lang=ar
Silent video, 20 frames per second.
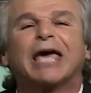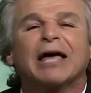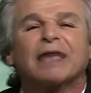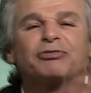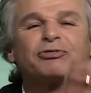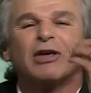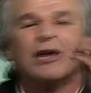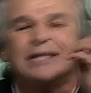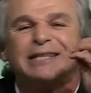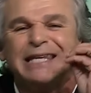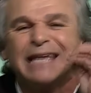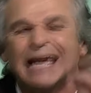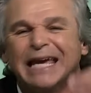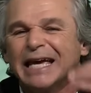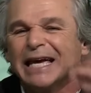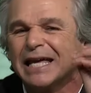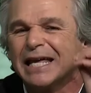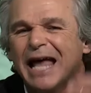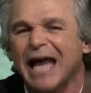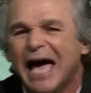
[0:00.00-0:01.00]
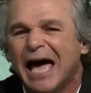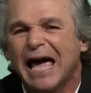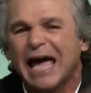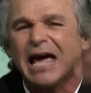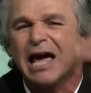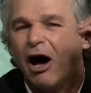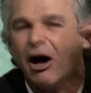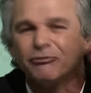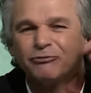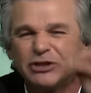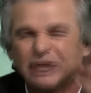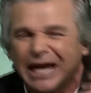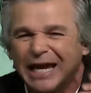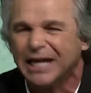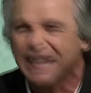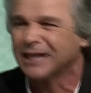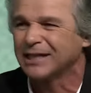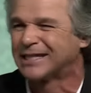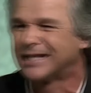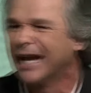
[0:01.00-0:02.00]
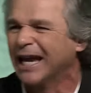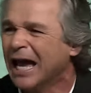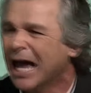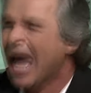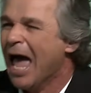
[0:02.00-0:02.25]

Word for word: يكون فيك الحمض